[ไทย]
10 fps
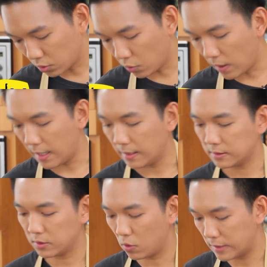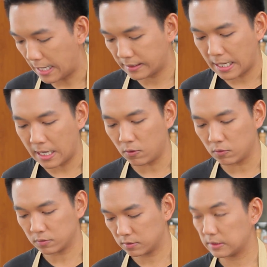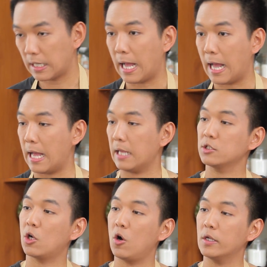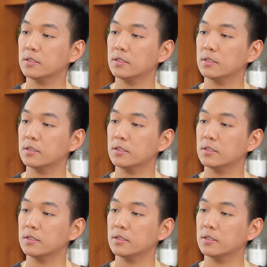ตัวโดนัทเราหาช้อน